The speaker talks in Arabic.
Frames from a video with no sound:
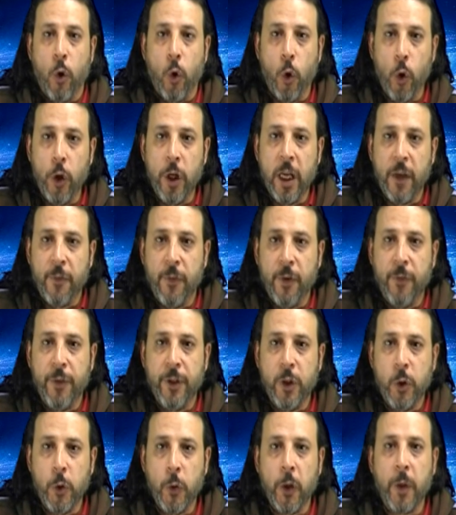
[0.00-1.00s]
قلنا في
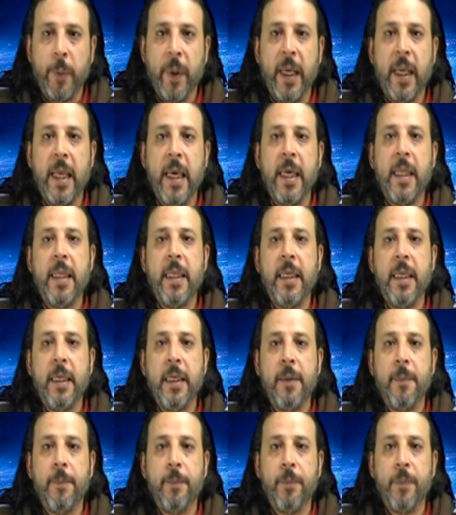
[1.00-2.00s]
الفيديو قبل هذه
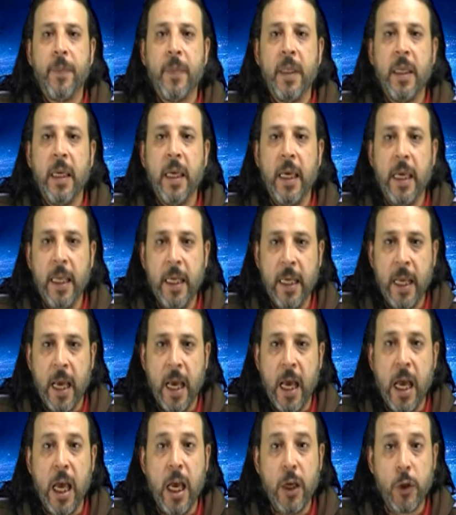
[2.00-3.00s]

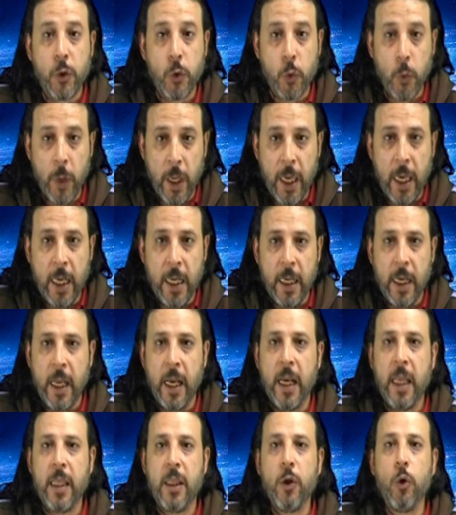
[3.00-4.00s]
أن السؤال
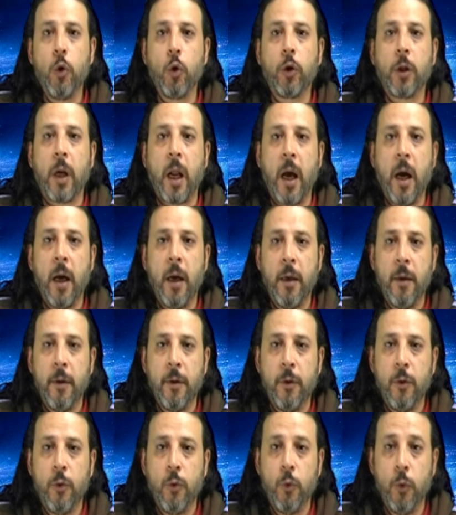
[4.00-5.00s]
الذي يطرح
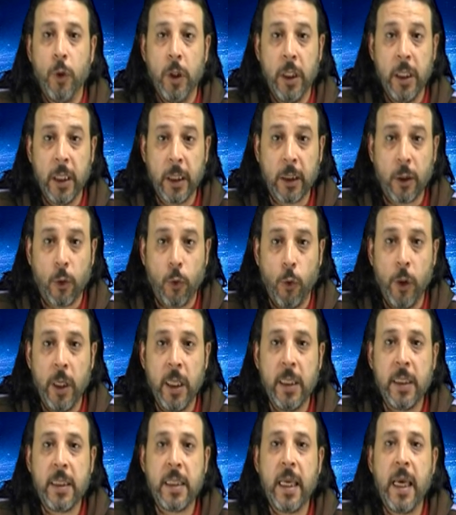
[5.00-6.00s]
واللي يطرح
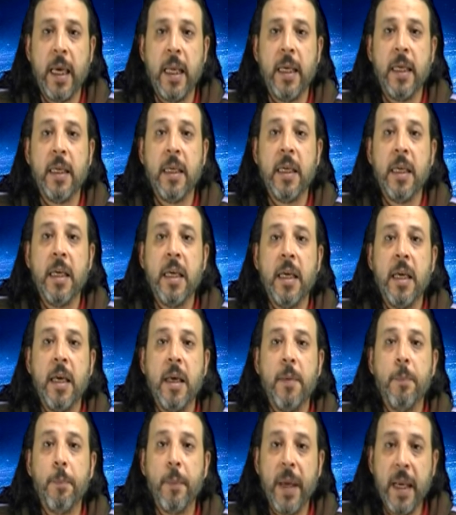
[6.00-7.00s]
الإنسان
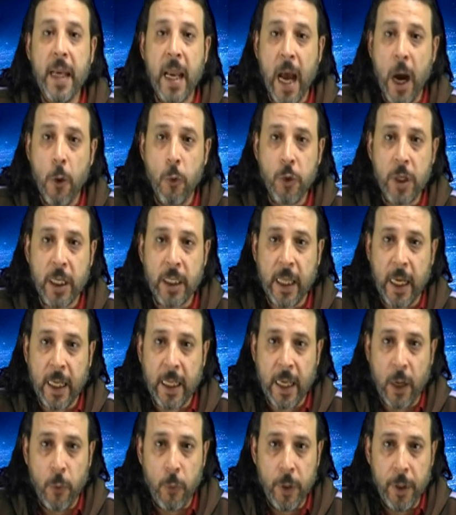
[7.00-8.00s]
من أوجد
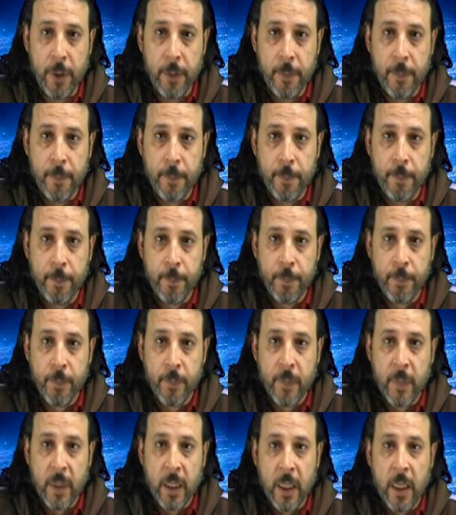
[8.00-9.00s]
الكون
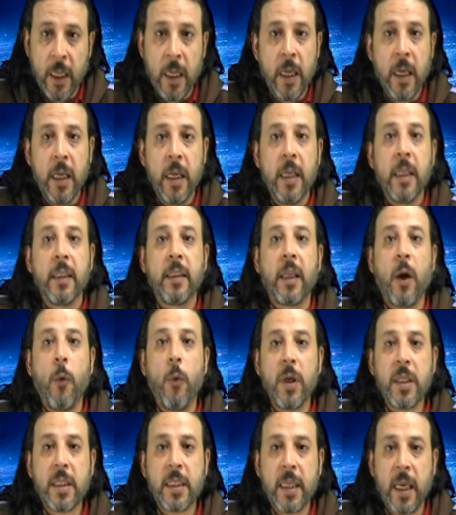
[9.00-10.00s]

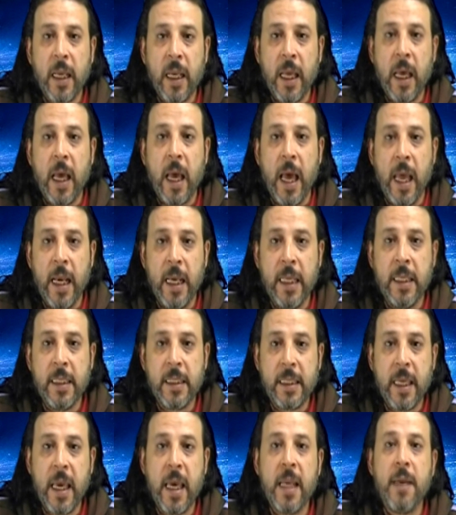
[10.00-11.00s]
توصل
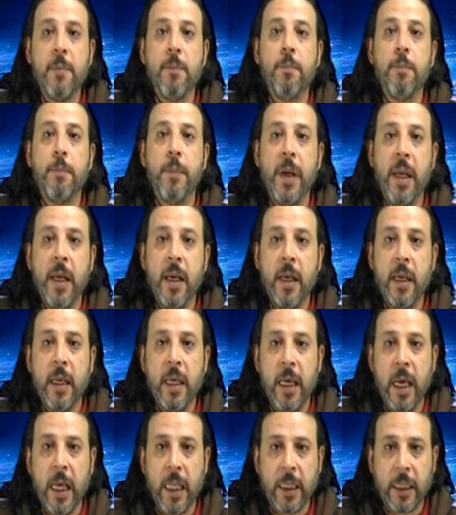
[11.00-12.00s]
الإنسان
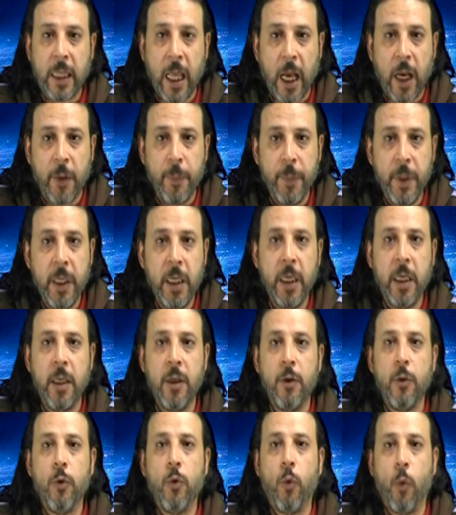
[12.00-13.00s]

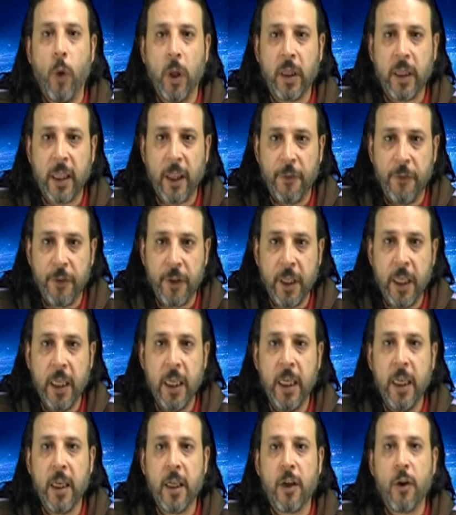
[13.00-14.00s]
بالتخمين
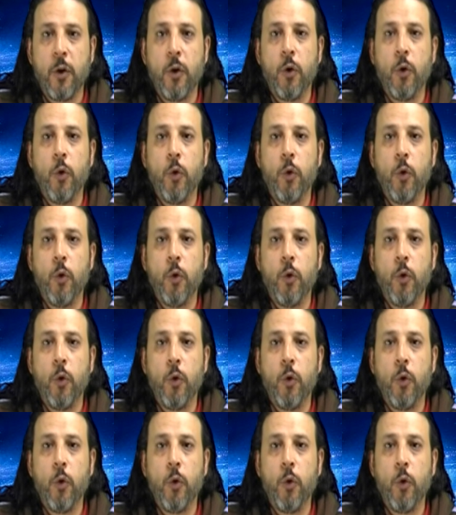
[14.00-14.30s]
والتفكير